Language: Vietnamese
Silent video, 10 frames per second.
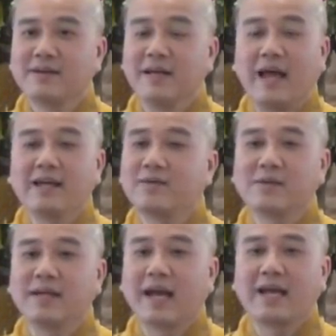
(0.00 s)
để đâu
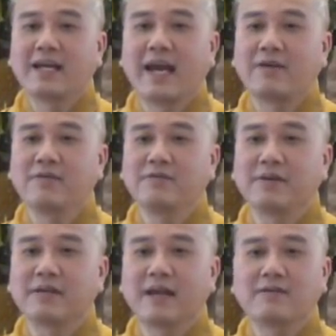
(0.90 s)
chừng hai ngày quý
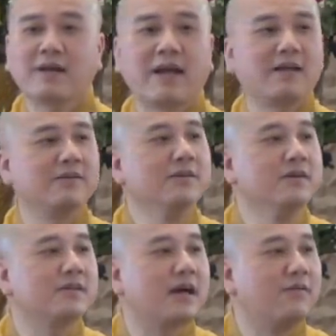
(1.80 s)
vị cắt ra
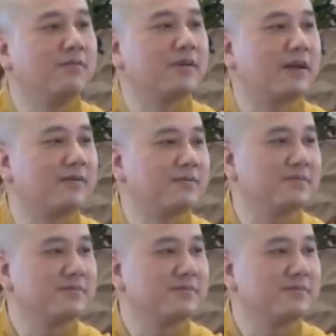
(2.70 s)
nước không ở trong